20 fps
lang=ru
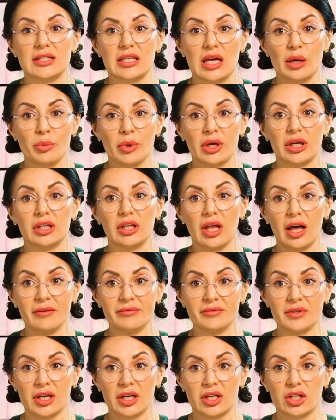самое
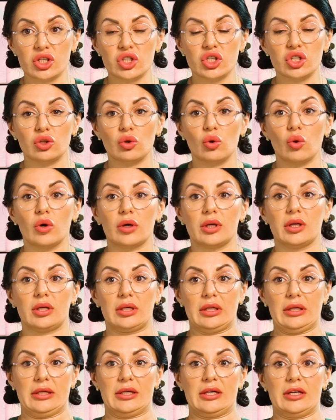главное, что
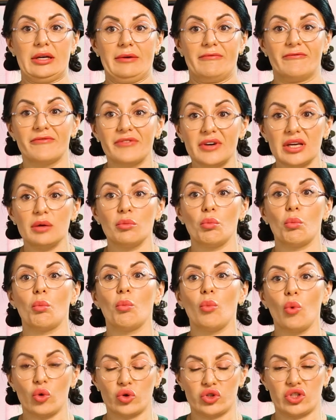э, вы
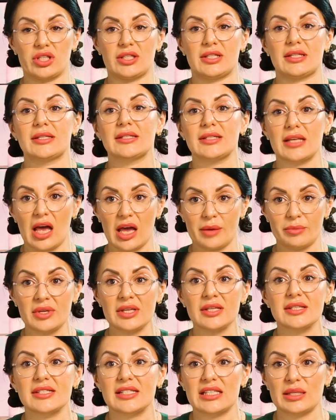можете
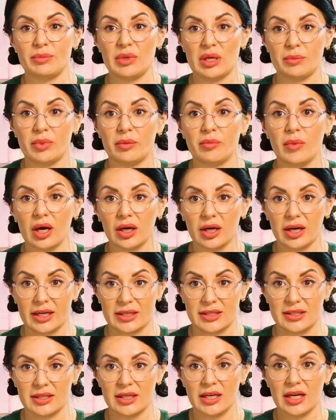сами себе
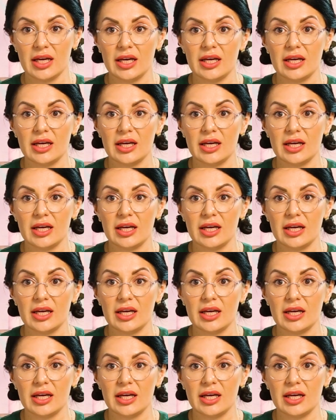помогать.